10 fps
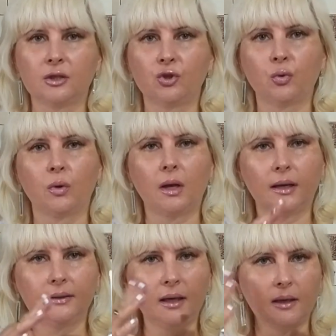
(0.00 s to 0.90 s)
что
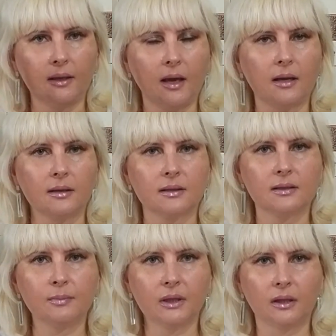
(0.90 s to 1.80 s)
когда я
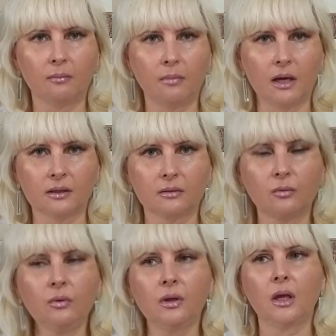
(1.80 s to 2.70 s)
смыла
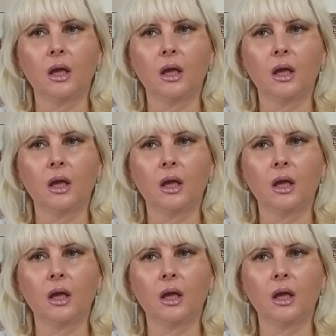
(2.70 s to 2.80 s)
маску,